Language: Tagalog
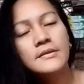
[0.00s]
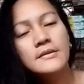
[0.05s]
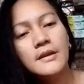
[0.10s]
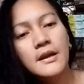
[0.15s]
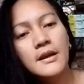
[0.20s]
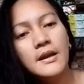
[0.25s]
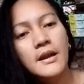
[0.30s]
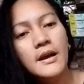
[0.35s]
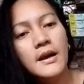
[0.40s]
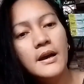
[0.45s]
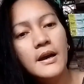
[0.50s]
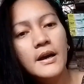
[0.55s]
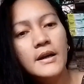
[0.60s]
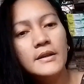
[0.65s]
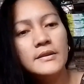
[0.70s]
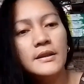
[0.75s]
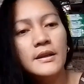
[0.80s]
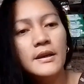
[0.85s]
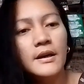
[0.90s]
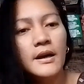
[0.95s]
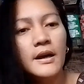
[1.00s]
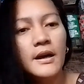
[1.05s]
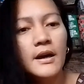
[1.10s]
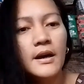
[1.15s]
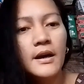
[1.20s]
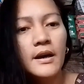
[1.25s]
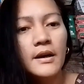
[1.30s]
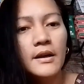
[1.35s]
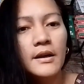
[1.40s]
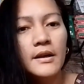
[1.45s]
sa lahat ng
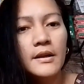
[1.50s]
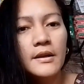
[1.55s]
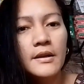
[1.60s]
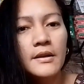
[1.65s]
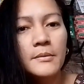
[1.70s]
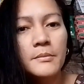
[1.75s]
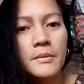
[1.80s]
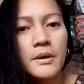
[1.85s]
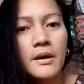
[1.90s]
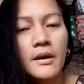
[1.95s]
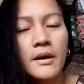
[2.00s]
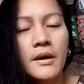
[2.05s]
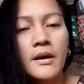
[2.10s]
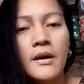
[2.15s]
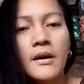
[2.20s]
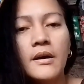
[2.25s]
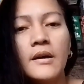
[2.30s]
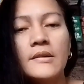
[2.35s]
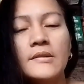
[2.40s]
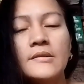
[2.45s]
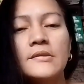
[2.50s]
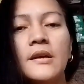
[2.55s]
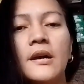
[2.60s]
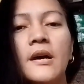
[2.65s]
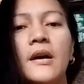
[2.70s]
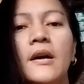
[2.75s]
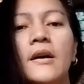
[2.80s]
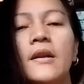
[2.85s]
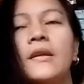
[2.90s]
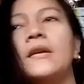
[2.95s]
aking mga
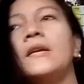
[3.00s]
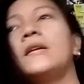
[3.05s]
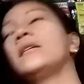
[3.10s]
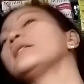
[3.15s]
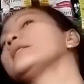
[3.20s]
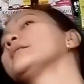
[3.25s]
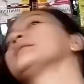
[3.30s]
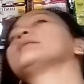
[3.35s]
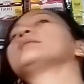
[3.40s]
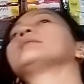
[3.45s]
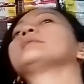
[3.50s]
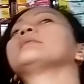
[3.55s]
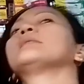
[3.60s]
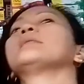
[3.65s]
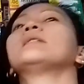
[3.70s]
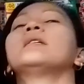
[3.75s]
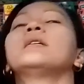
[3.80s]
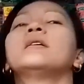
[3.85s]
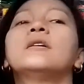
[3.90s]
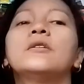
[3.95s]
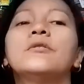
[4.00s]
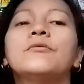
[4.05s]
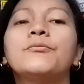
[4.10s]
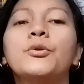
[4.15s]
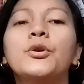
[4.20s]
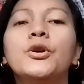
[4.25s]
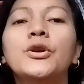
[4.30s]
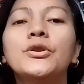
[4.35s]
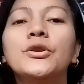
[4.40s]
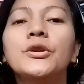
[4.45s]
kasari.
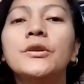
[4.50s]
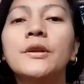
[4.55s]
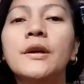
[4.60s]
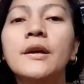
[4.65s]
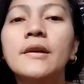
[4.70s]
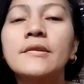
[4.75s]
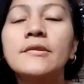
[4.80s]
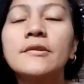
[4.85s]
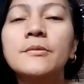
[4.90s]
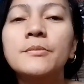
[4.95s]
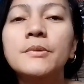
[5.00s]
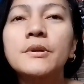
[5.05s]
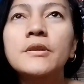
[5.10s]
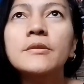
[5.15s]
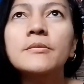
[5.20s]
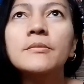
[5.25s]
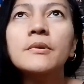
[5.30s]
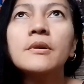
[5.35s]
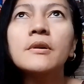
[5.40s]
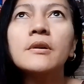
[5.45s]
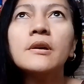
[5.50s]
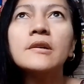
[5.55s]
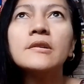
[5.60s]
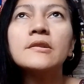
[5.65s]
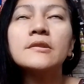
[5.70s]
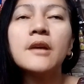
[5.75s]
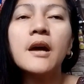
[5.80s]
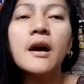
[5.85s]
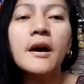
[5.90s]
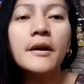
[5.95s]
For today's video mga
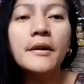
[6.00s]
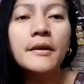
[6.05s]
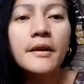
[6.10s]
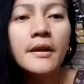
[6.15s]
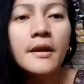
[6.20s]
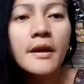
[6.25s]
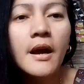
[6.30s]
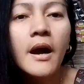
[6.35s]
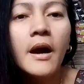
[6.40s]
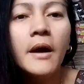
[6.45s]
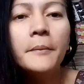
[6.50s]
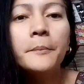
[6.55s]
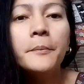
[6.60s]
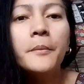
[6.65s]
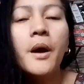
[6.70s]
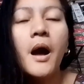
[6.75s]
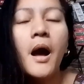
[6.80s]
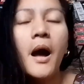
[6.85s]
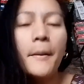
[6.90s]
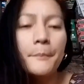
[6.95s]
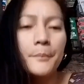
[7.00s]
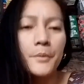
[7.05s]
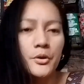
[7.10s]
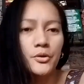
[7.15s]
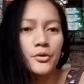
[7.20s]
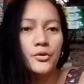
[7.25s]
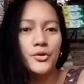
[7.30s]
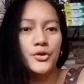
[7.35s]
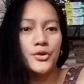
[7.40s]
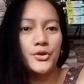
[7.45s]
kasari, I'm
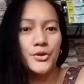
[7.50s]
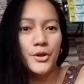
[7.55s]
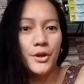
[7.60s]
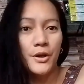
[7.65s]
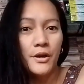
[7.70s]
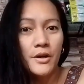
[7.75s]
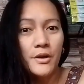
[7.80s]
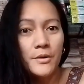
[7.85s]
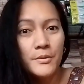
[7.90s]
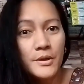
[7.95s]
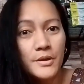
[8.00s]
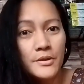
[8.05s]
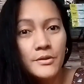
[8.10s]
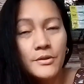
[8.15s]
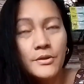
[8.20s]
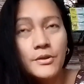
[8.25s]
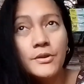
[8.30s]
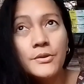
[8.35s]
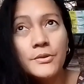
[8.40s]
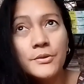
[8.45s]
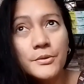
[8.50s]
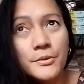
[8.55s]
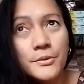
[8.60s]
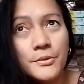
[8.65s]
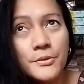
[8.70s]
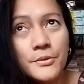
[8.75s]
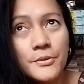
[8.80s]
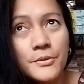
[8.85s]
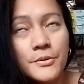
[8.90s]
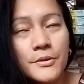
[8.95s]
happy to share with
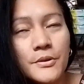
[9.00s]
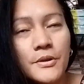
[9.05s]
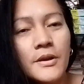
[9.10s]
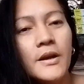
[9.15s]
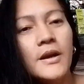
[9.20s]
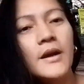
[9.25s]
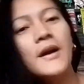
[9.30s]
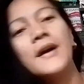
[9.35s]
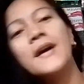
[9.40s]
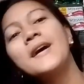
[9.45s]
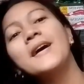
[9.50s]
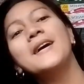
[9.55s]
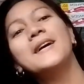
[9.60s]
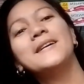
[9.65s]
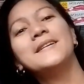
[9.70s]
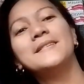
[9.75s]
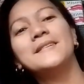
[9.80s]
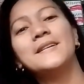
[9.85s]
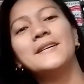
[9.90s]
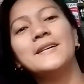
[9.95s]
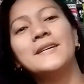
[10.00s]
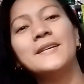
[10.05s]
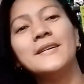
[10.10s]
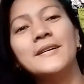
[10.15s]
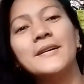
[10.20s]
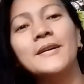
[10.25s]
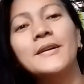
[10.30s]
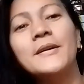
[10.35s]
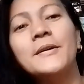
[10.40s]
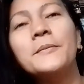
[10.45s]
you
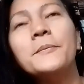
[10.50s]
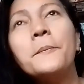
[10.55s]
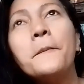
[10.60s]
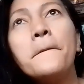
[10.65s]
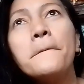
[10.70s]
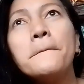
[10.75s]
na